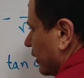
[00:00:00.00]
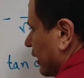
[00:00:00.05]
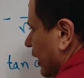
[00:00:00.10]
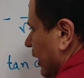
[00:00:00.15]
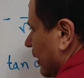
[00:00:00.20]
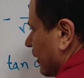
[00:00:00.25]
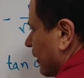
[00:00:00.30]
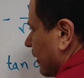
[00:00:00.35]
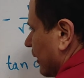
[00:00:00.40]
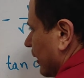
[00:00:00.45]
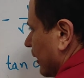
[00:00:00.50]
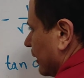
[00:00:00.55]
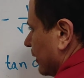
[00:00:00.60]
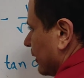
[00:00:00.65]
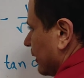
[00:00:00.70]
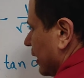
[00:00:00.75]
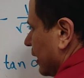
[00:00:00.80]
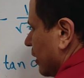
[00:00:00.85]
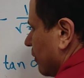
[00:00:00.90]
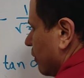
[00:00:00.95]

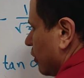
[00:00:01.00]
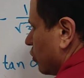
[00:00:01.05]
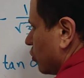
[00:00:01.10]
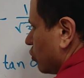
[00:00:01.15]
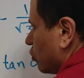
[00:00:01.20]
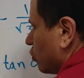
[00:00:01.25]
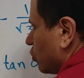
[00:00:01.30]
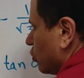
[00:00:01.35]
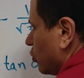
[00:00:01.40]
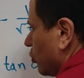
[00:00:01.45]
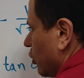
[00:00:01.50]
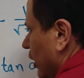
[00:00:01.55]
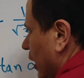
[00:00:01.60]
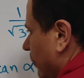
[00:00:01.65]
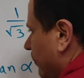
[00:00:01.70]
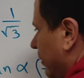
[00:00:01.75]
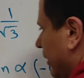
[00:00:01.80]
tangente a la menos 1 en la